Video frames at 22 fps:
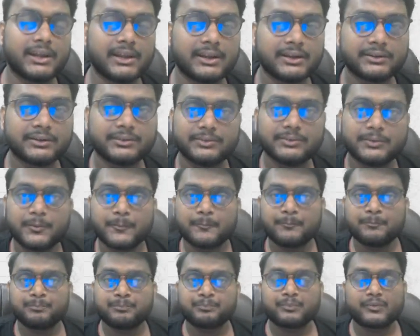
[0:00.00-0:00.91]
हैं
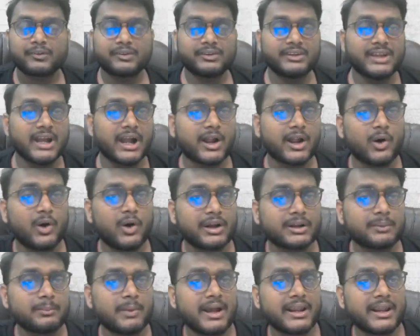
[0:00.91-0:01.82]
या
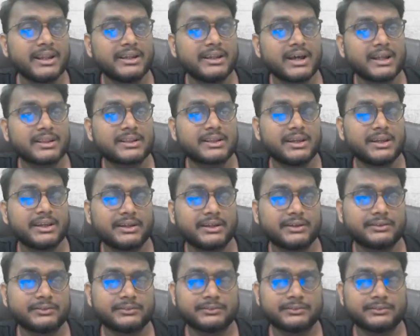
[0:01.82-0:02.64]
कौन माने जाते हैं